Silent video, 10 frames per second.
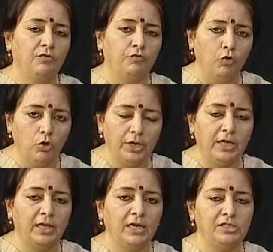वो
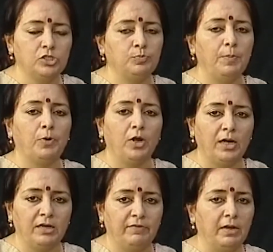एरिया जिसमें
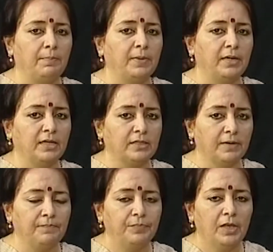प्रोडक्ट डेवलपमेंट आता है
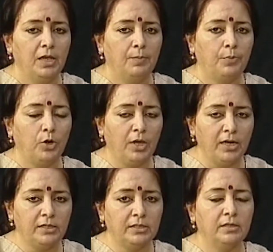
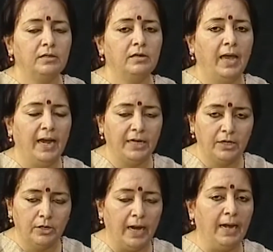प्रोडक्ट हैंड
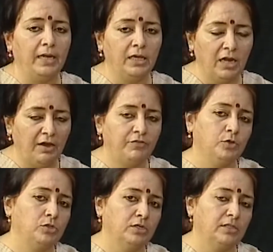हैंडीक्राफ्ट हो
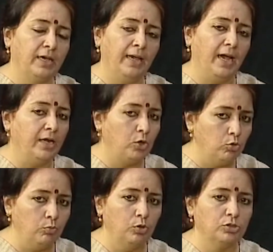सकता है हैंडलूम हो